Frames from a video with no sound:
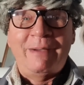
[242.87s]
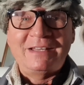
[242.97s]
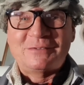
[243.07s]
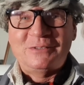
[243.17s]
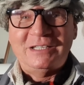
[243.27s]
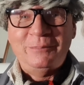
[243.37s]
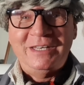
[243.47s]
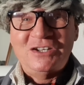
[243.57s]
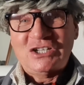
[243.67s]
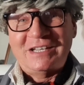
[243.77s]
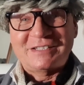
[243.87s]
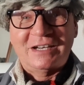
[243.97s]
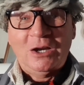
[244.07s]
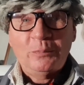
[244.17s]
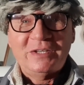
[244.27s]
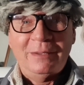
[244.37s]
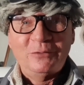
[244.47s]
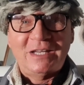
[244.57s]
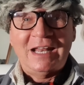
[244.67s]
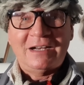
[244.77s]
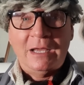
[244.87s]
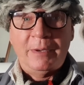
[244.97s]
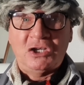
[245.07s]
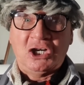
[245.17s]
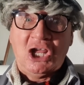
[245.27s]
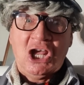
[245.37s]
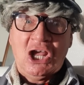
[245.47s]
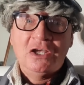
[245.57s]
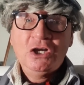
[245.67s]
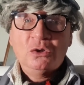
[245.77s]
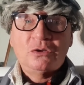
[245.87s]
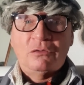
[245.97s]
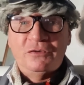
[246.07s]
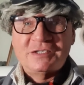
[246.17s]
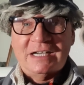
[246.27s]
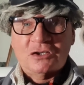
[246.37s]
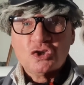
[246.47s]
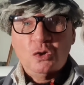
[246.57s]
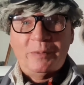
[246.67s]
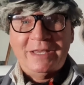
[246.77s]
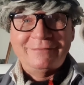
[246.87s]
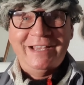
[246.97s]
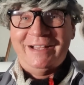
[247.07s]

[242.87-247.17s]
meinst du, dass die mir den Scheiß geglaubt haben? Und der Lakai meinte, klar. Und daraufhin sagte Joe Biden,